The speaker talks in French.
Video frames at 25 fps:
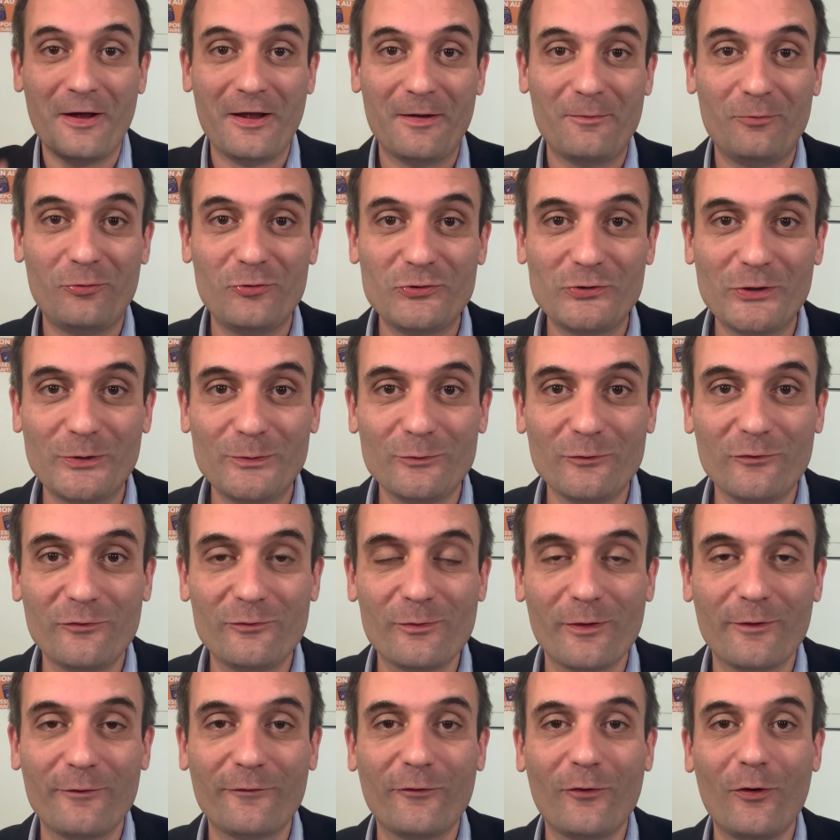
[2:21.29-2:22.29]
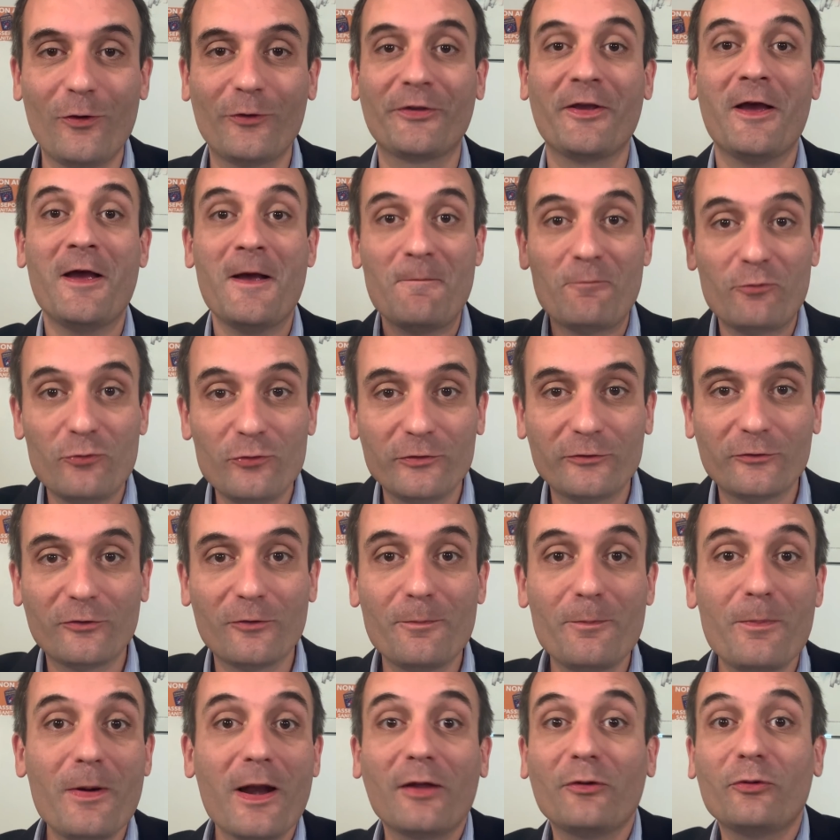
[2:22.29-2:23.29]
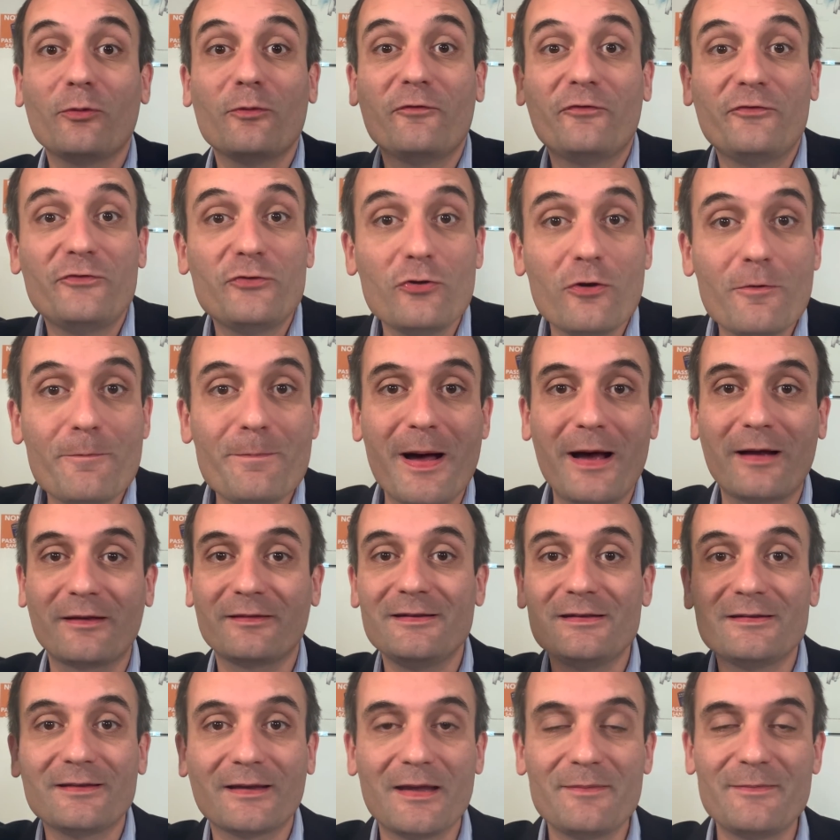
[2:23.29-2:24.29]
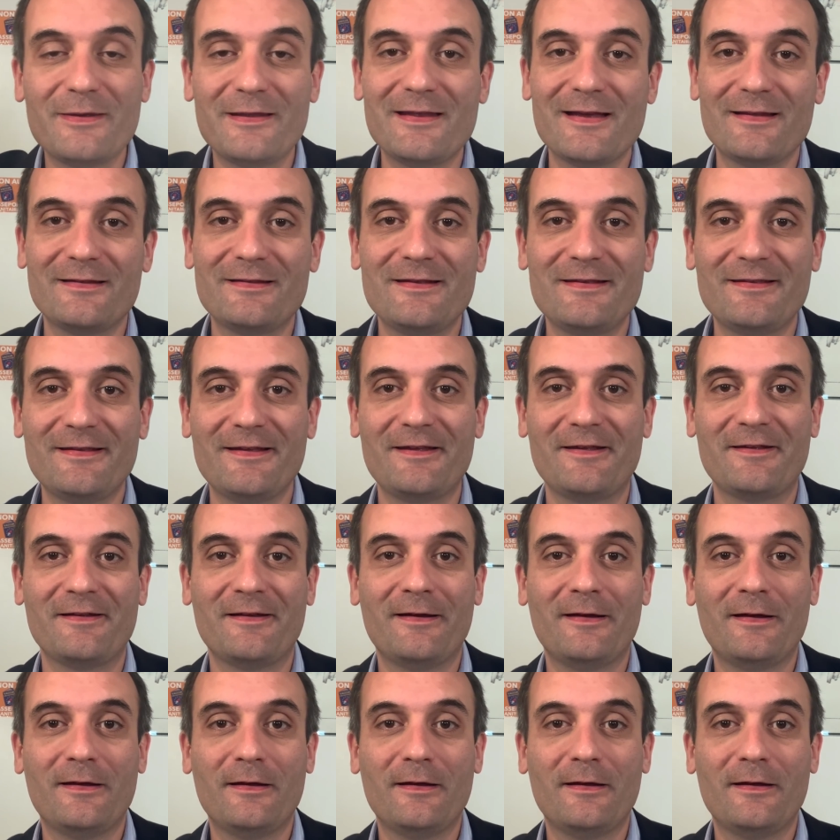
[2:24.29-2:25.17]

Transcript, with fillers: Plus jeune mouvement de France, plus que plein de vieux partis très médiatisés.